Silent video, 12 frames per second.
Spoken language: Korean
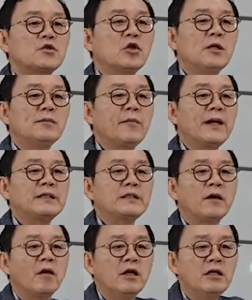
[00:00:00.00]
출범한
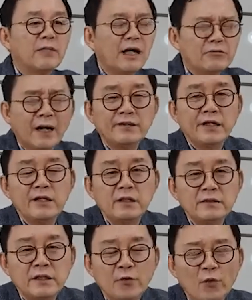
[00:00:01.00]
지 얼마도 안
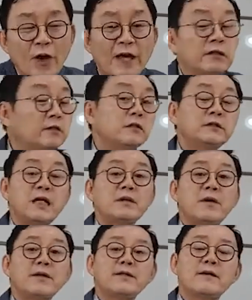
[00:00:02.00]
됐는데 왜 그러느냐
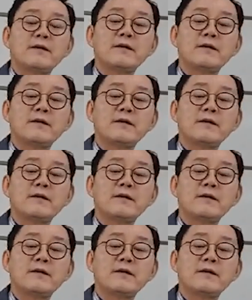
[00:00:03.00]
말